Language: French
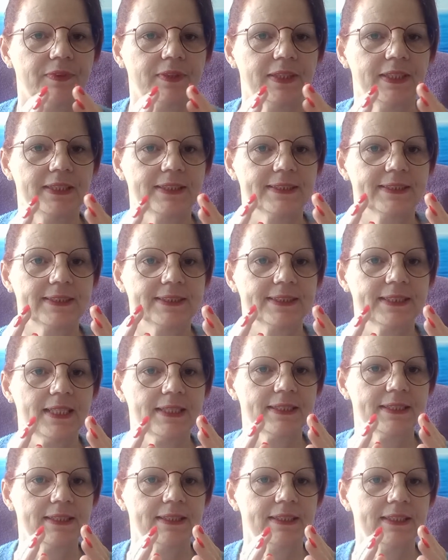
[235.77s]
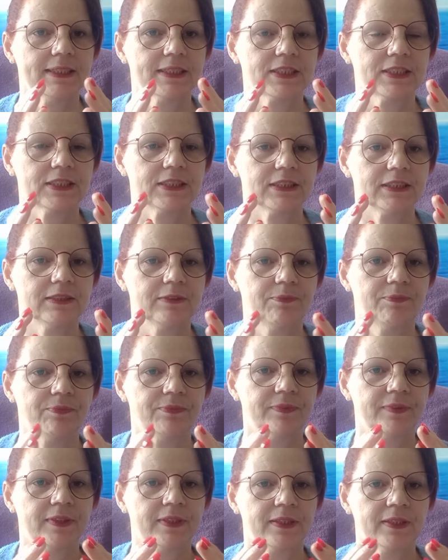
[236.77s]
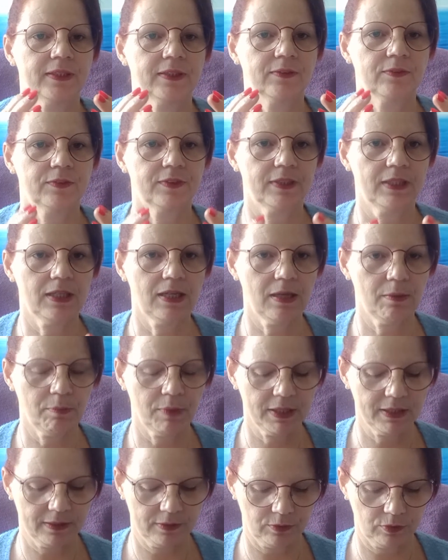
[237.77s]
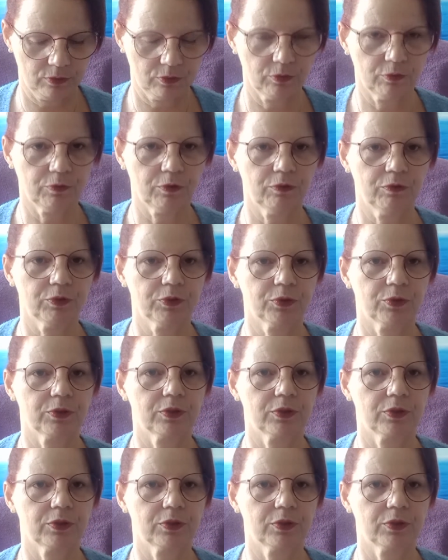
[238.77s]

Et cette énergie, vous allez la mettre devant votre